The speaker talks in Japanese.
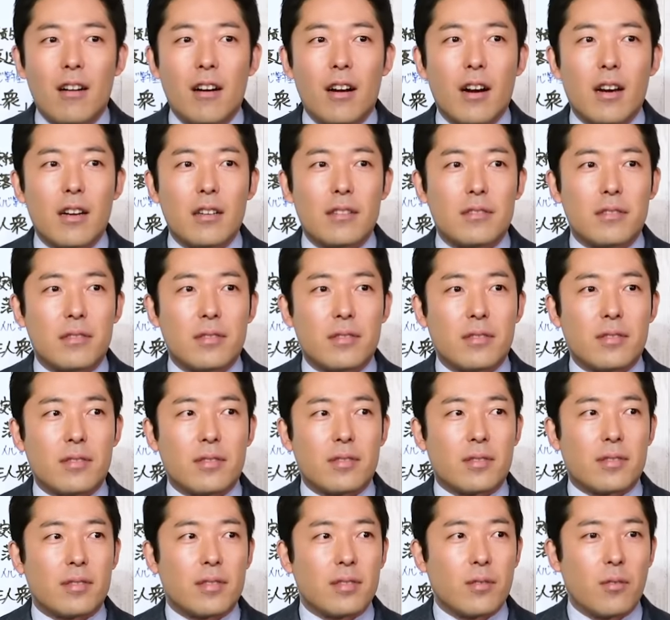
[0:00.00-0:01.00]
あいつ
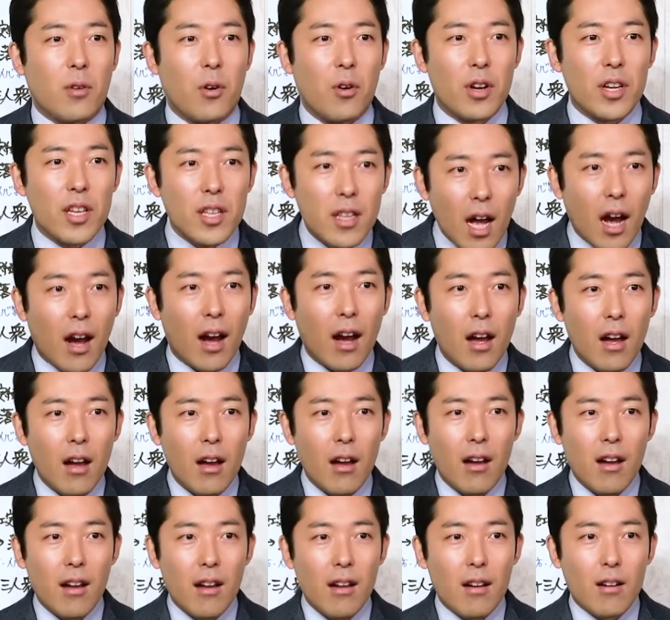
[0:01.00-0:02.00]
すごいな
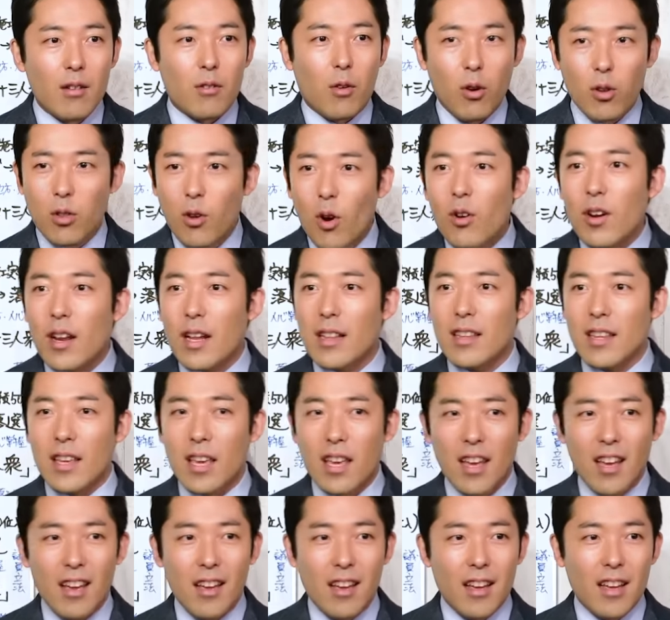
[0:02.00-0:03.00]
この俺
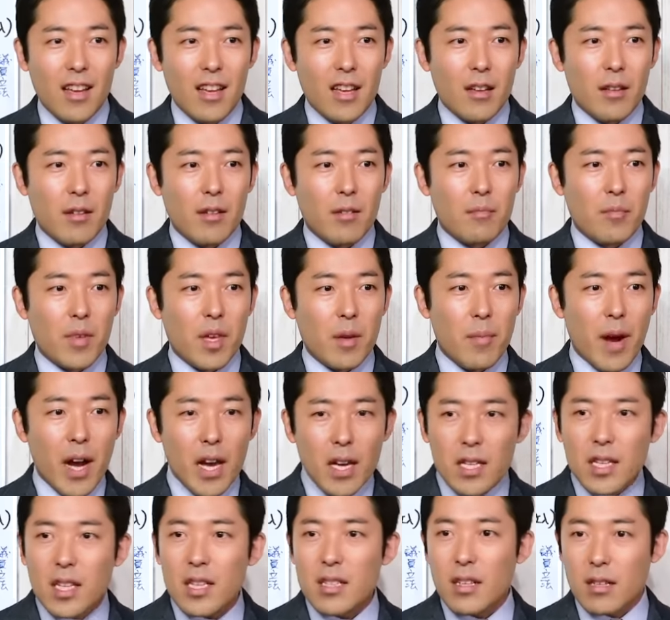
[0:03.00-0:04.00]
に見
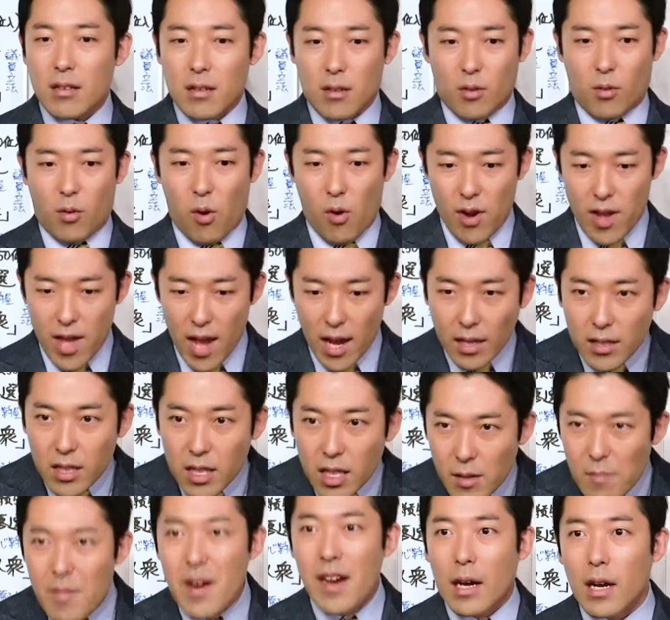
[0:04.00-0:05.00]
舞金だって
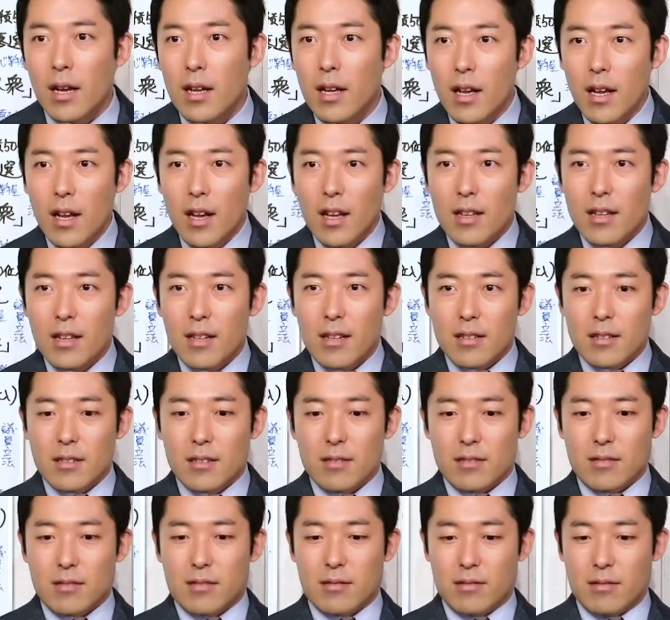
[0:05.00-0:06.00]
500万
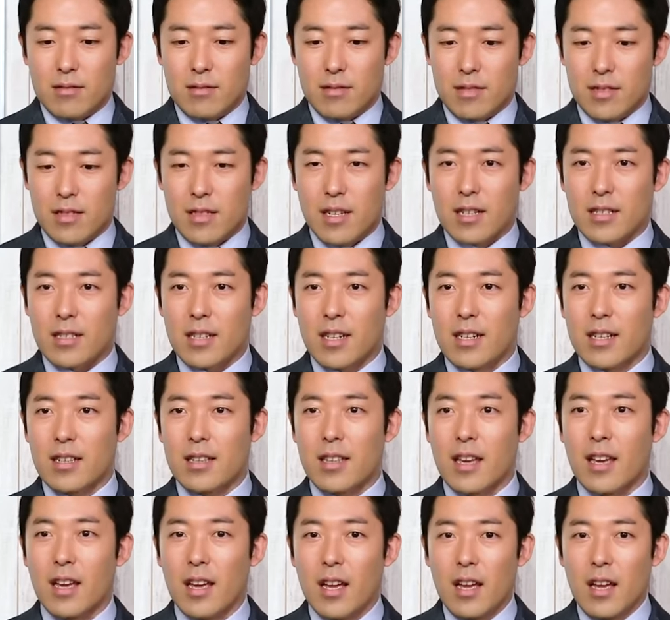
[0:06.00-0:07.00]
こんな金
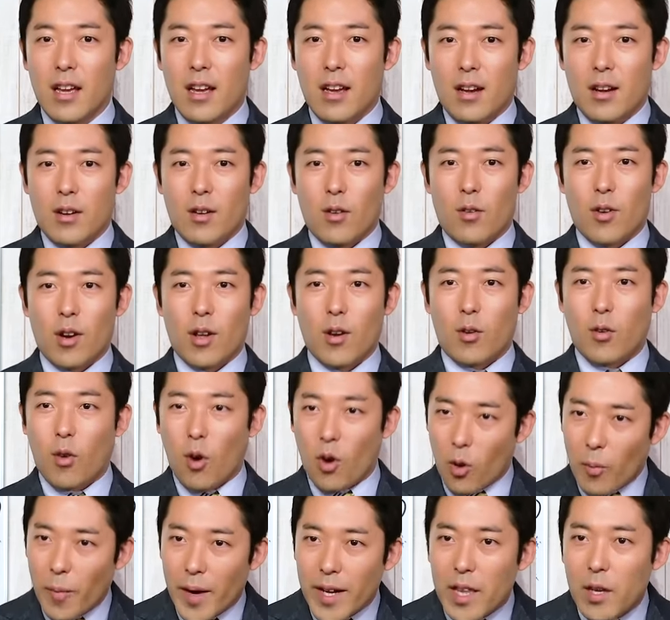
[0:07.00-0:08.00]
で俺を
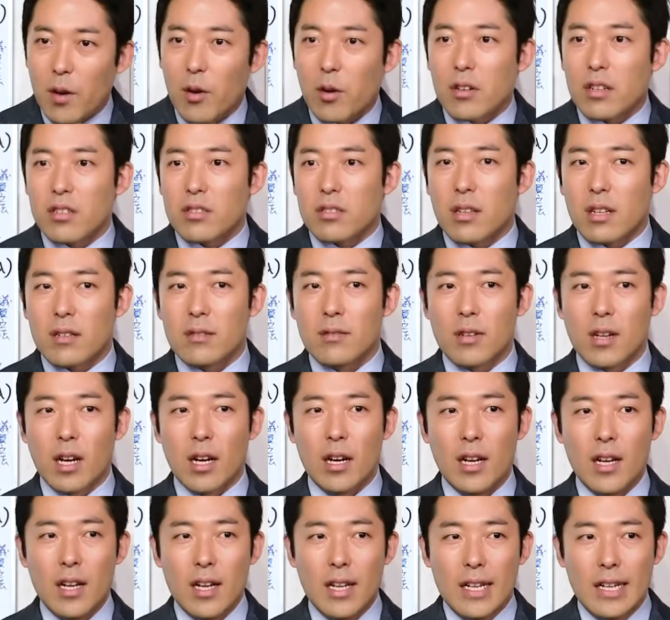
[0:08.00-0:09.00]
ここまでよくしてんの
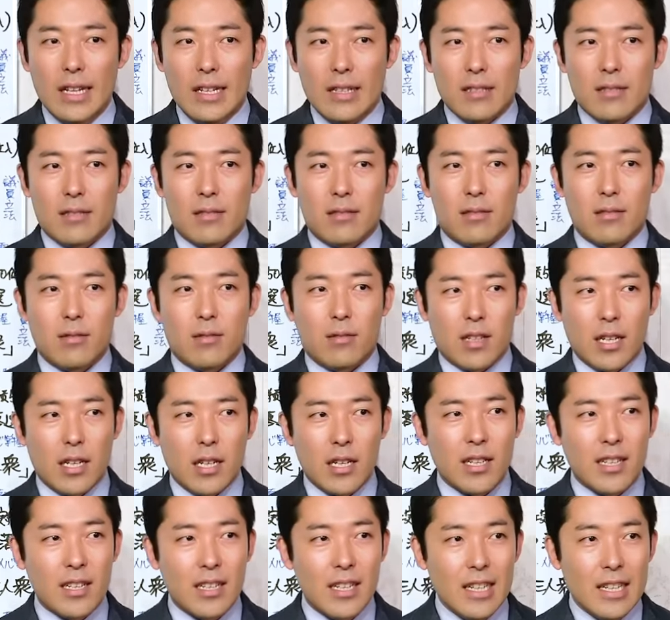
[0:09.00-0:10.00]
かそうか
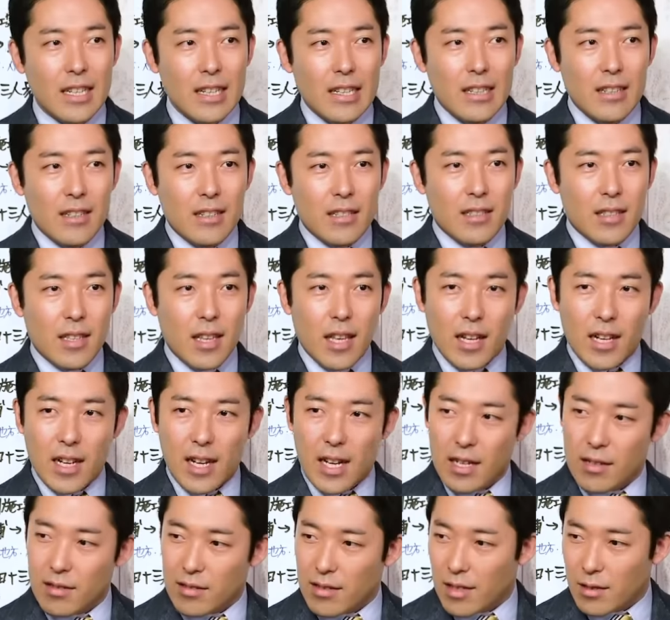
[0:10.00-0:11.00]
寝
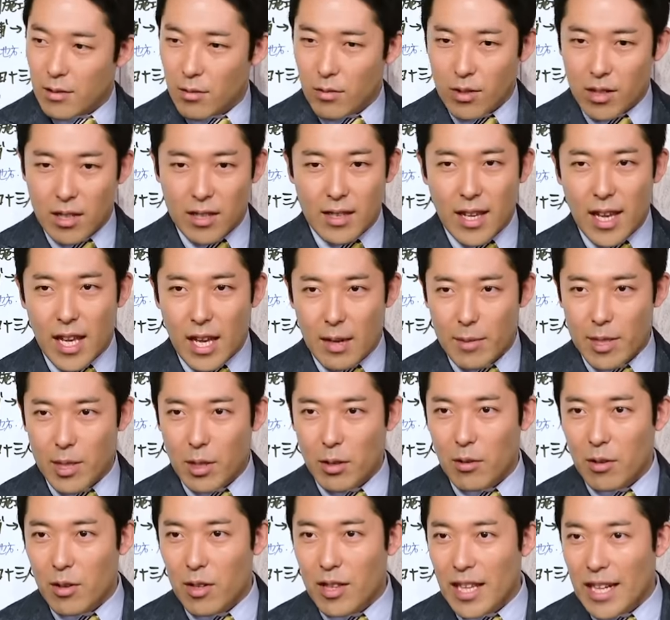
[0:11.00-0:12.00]
返るかどうか悩み
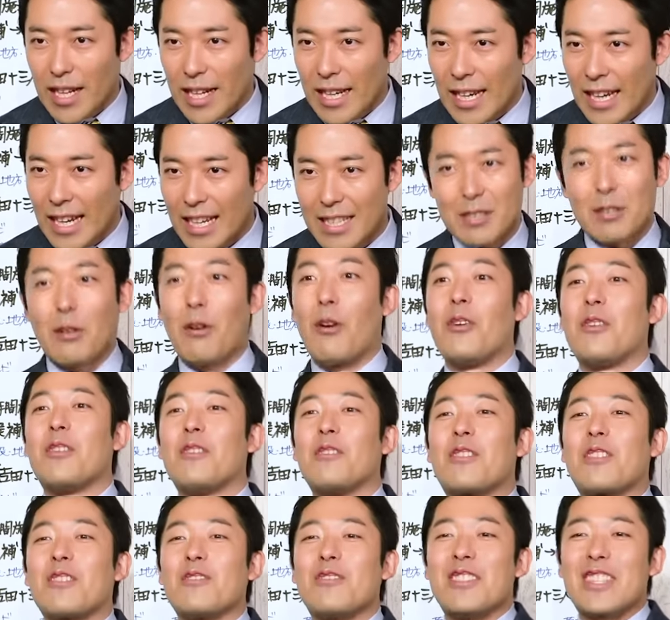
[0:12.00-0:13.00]
どころだなそうい
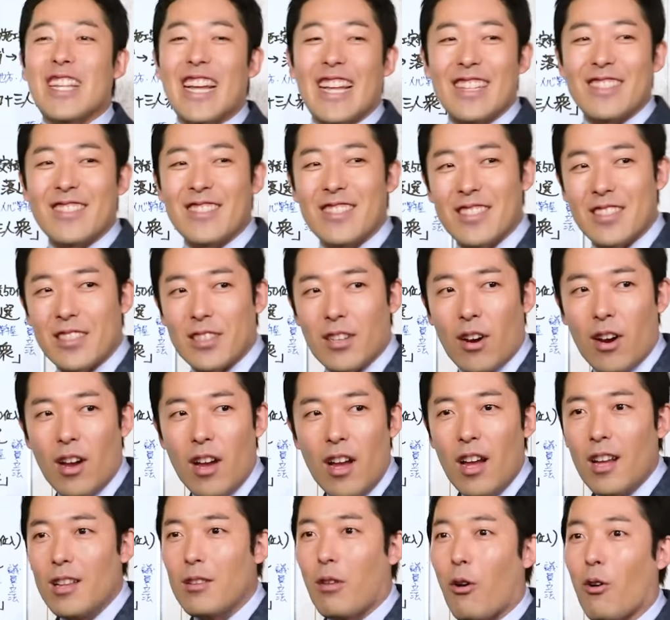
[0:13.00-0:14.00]
うことになるんですよ
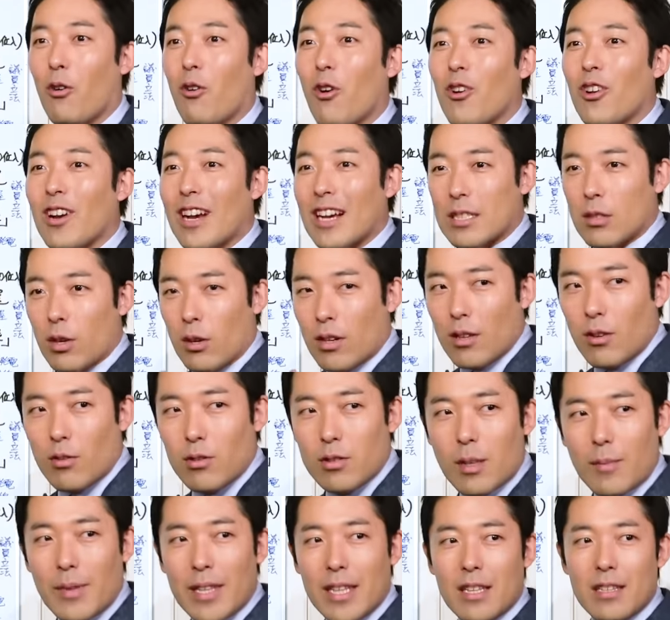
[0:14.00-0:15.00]
ところがそれで
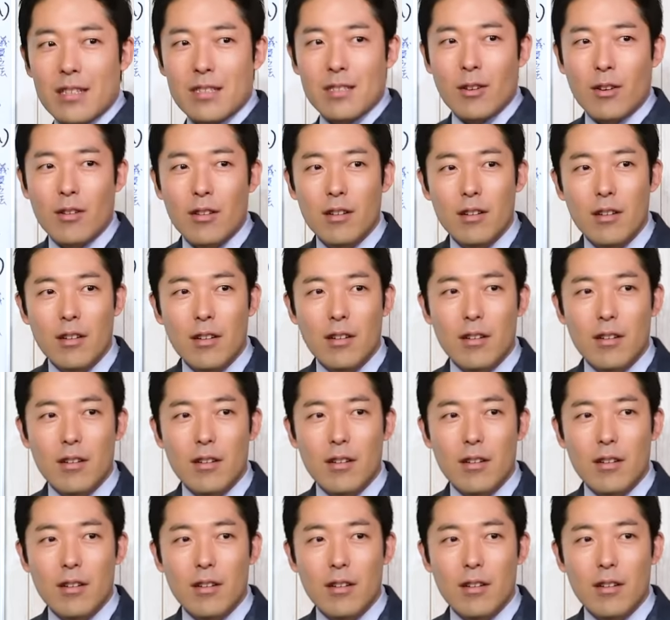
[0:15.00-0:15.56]
収まらないんですよ